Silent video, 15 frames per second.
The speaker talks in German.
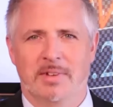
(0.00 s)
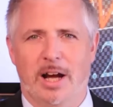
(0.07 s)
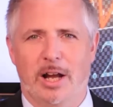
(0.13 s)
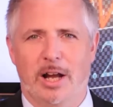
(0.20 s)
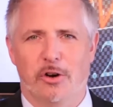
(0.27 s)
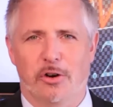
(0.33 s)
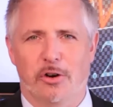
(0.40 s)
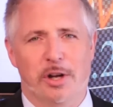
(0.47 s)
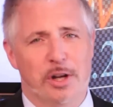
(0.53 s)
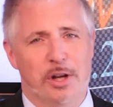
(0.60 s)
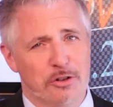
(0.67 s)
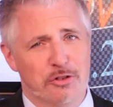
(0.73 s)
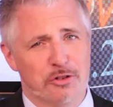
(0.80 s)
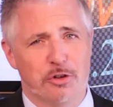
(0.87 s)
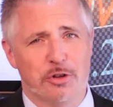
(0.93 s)
Hallo,
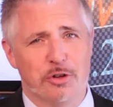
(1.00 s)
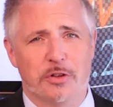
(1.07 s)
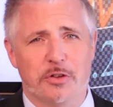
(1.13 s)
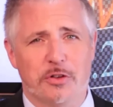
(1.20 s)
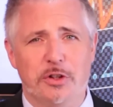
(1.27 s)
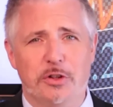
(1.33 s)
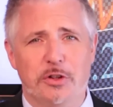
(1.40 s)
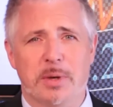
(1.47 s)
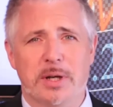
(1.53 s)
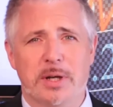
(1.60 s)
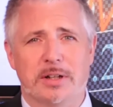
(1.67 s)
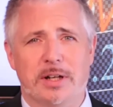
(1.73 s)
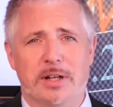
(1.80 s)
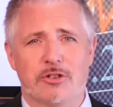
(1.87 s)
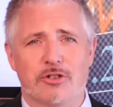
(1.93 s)
schön, dass Sie sich diesen
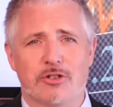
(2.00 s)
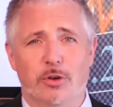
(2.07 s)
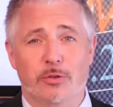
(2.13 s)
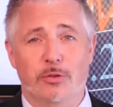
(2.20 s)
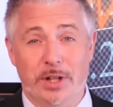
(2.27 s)
Beitrag anschauen.